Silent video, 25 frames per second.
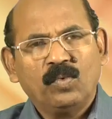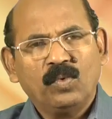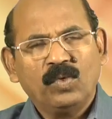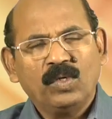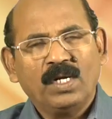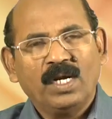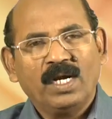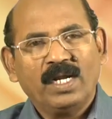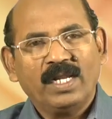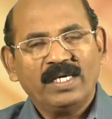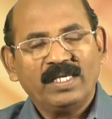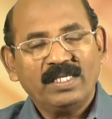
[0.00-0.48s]

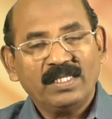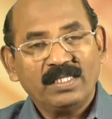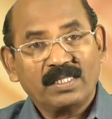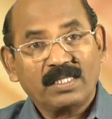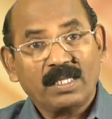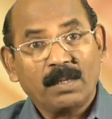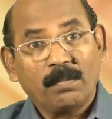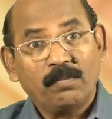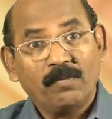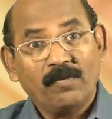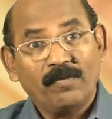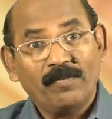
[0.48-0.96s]
உங்களை
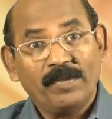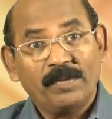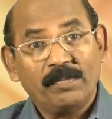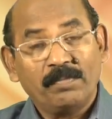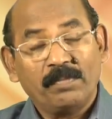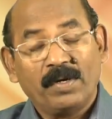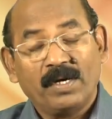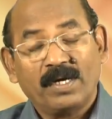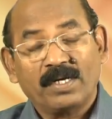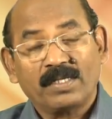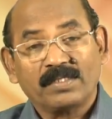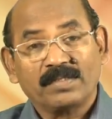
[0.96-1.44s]

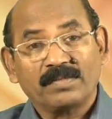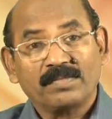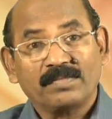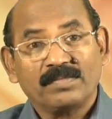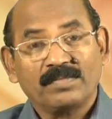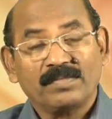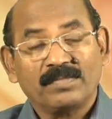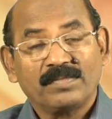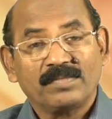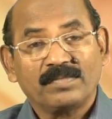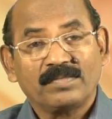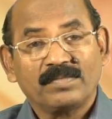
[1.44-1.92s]
தப்புவிப்பார்
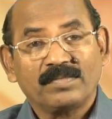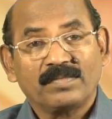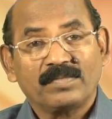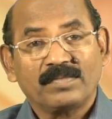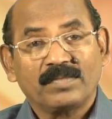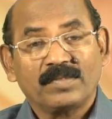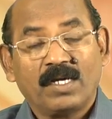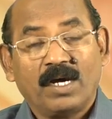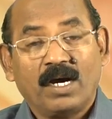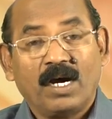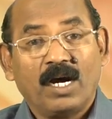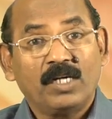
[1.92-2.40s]

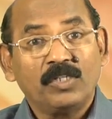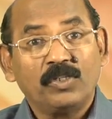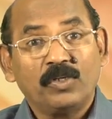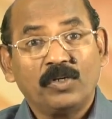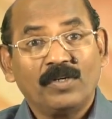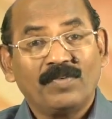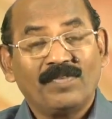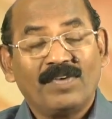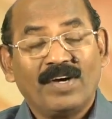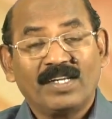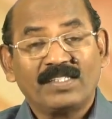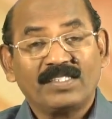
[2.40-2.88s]

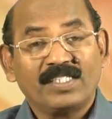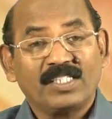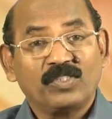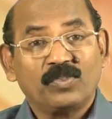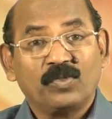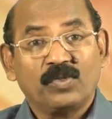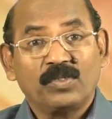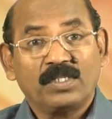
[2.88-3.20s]
ஆண்டுடைய வார்த்தை